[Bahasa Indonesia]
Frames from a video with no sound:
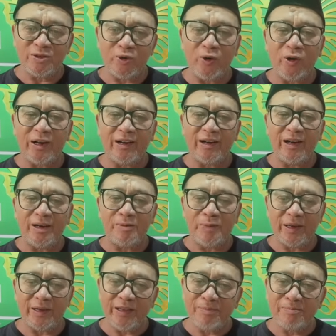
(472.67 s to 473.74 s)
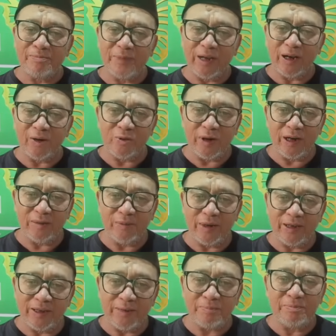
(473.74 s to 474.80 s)
Seorang habaib, ngaku
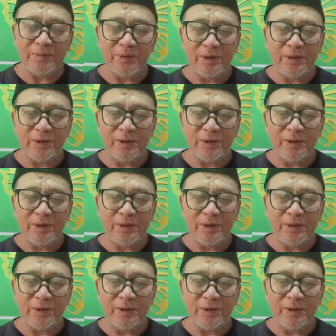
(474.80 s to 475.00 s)
habaib,